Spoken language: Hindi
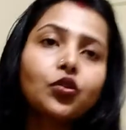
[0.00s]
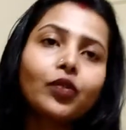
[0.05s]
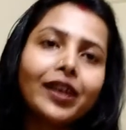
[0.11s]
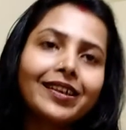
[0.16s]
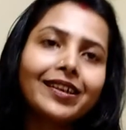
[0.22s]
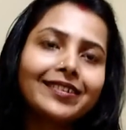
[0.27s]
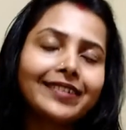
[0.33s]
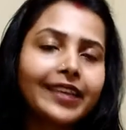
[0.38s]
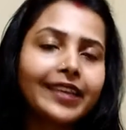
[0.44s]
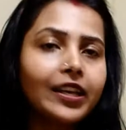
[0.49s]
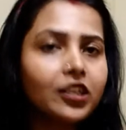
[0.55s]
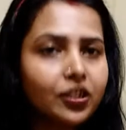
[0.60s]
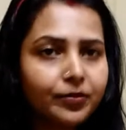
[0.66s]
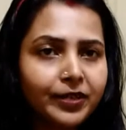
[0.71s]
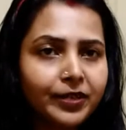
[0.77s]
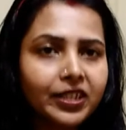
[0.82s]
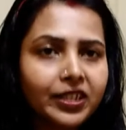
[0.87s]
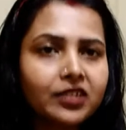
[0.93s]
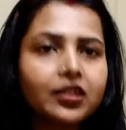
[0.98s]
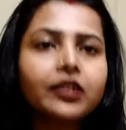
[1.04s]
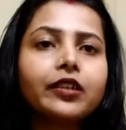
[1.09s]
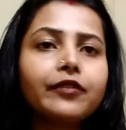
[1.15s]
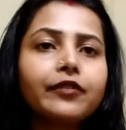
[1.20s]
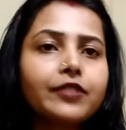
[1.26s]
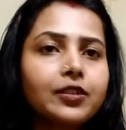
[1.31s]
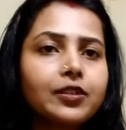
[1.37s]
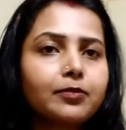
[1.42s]
गाइस टेस्ट में अच्छा
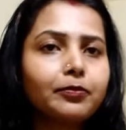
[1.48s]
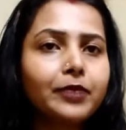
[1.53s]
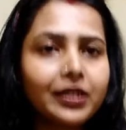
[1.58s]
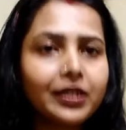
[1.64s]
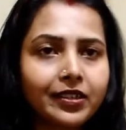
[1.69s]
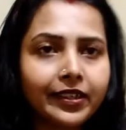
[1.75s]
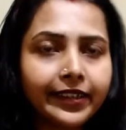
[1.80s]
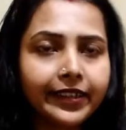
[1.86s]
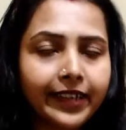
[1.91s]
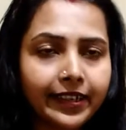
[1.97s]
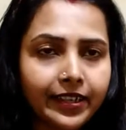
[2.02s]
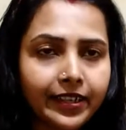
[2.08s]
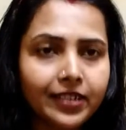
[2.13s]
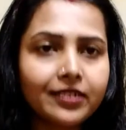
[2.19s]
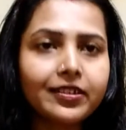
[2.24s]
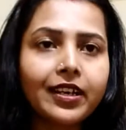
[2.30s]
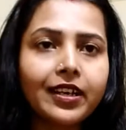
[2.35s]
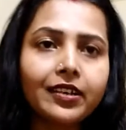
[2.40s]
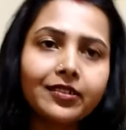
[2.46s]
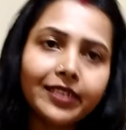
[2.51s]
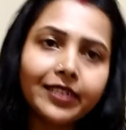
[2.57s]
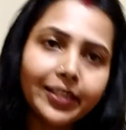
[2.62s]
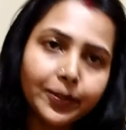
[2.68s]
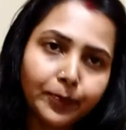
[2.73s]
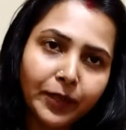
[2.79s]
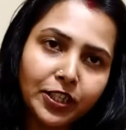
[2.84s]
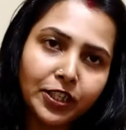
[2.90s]
था बिस्किट का टेस्ट आ रहा था
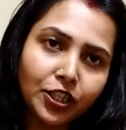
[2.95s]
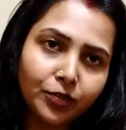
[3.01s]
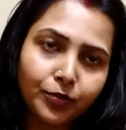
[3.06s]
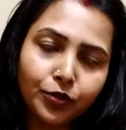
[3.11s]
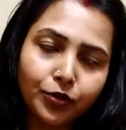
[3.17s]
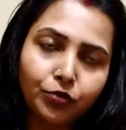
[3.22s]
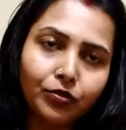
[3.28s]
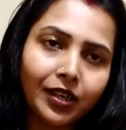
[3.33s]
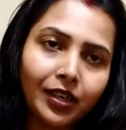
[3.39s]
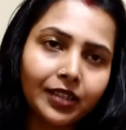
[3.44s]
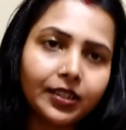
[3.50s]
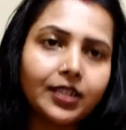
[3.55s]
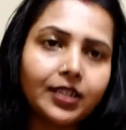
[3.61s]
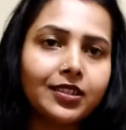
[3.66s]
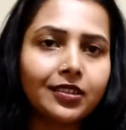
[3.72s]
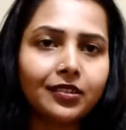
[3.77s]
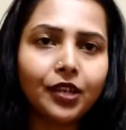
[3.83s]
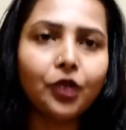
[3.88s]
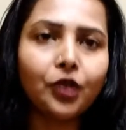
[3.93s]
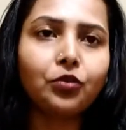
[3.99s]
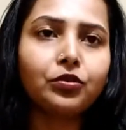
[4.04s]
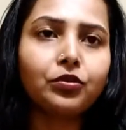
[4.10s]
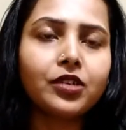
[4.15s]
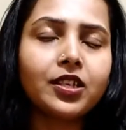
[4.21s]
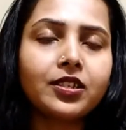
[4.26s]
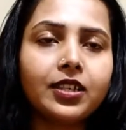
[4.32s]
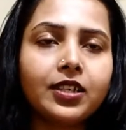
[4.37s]
स्पंज भी हुआ था जितना
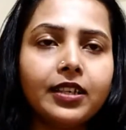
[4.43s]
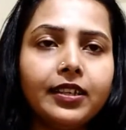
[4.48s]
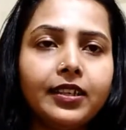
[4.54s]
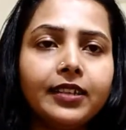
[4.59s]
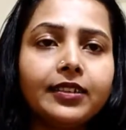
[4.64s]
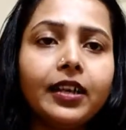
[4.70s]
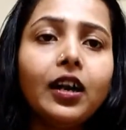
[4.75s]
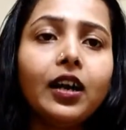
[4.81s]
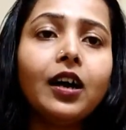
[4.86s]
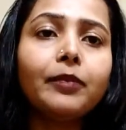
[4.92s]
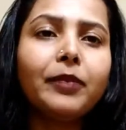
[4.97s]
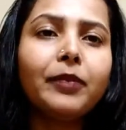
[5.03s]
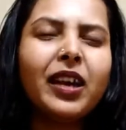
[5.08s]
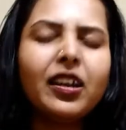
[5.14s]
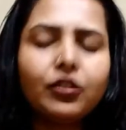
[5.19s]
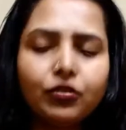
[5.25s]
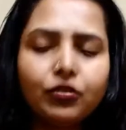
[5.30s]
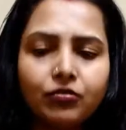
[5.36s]
होना चाहिए था मैं